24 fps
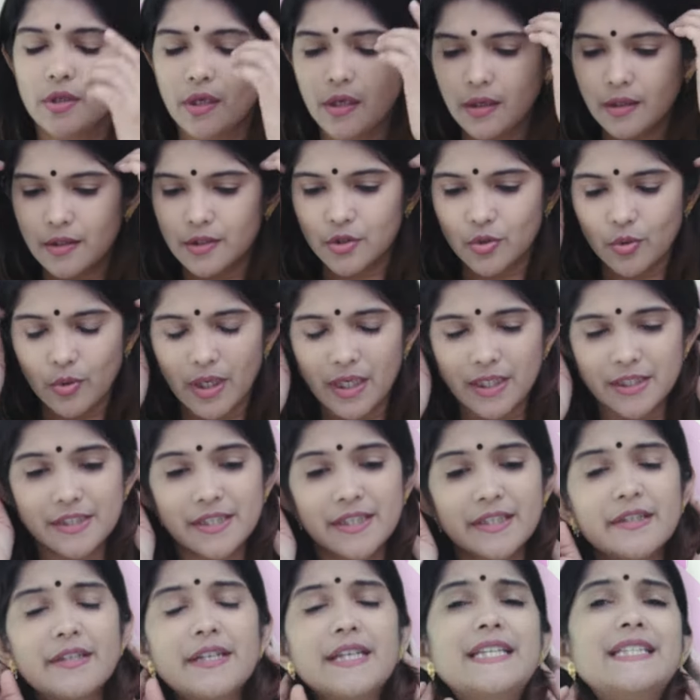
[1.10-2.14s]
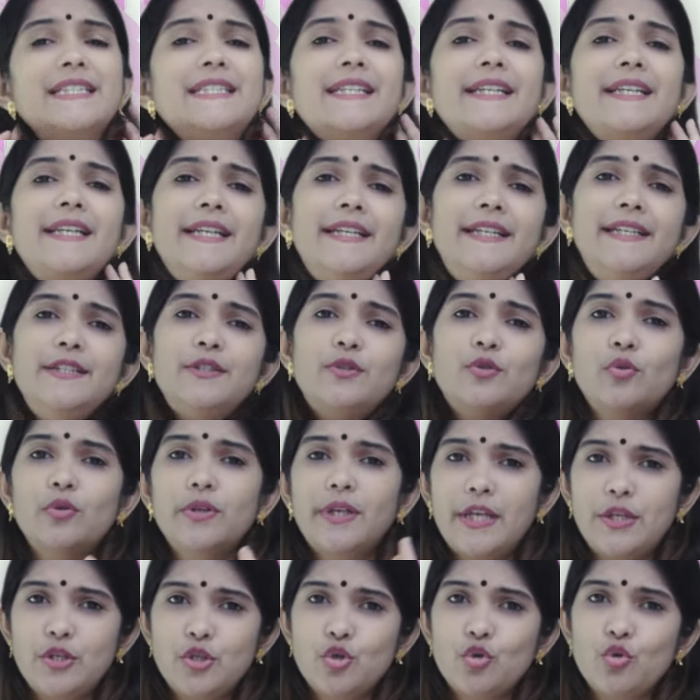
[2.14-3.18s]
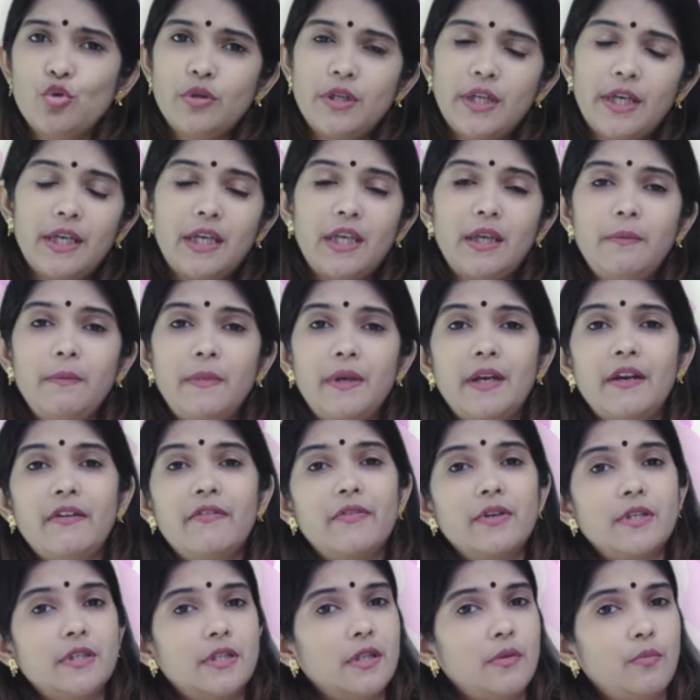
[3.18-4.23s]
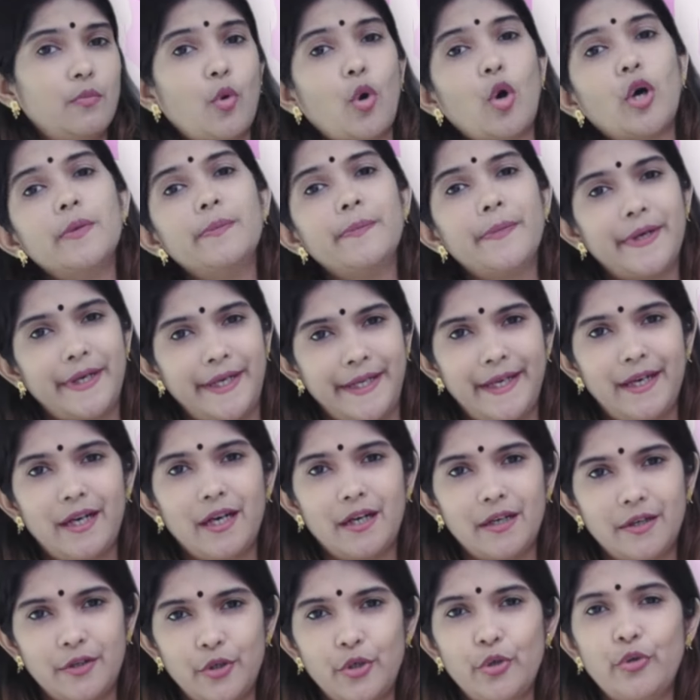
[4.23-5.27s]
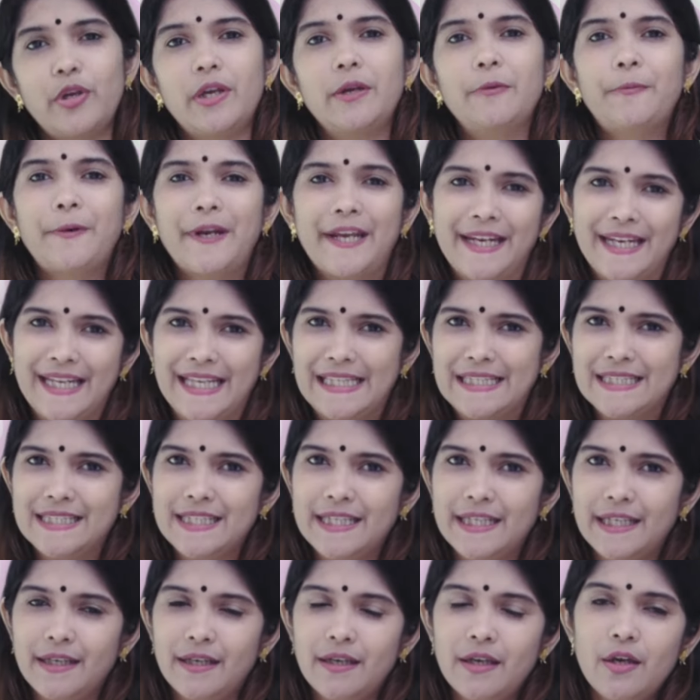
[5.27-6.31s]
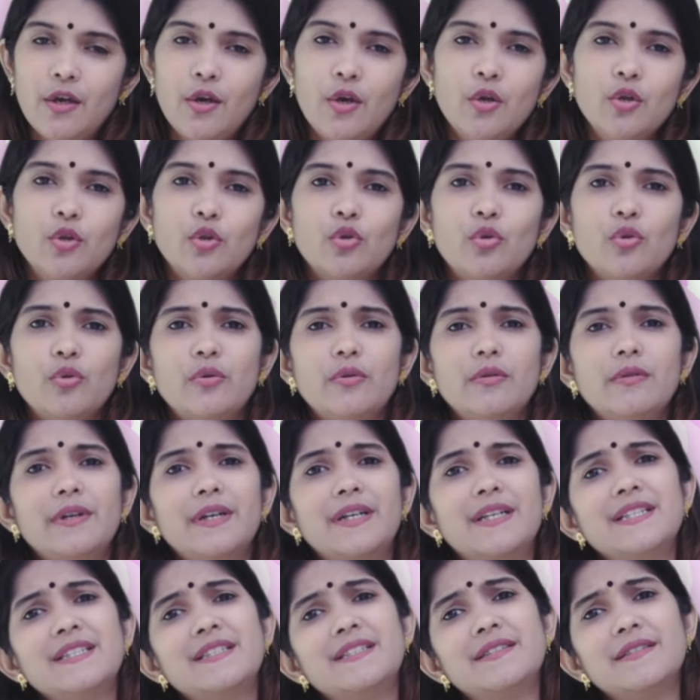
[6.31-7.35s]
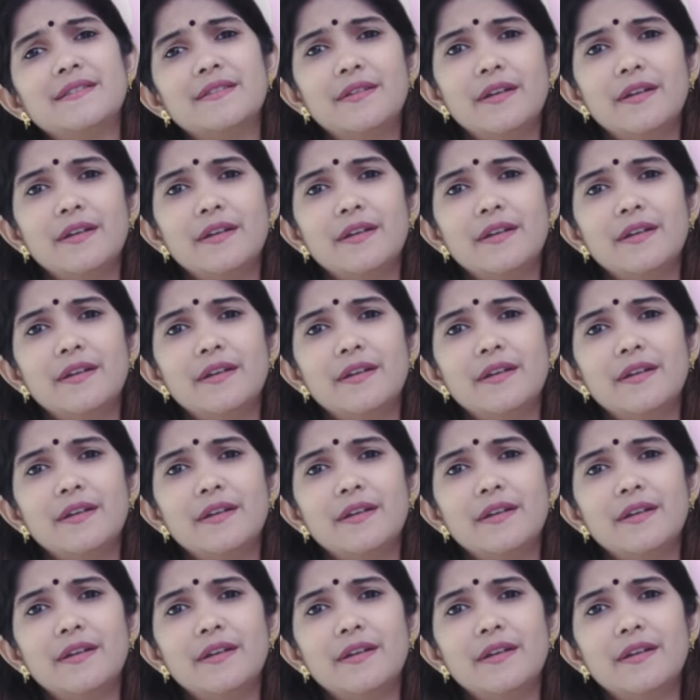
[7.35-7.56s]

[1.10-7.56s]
सो uh, अक्सर ऐसे लेडीज़ को टेंशन होता है कि मेरा वज़न बहुत बढ़ेगा ड्यूरिंग प्रेगनेंसी तो इट इज़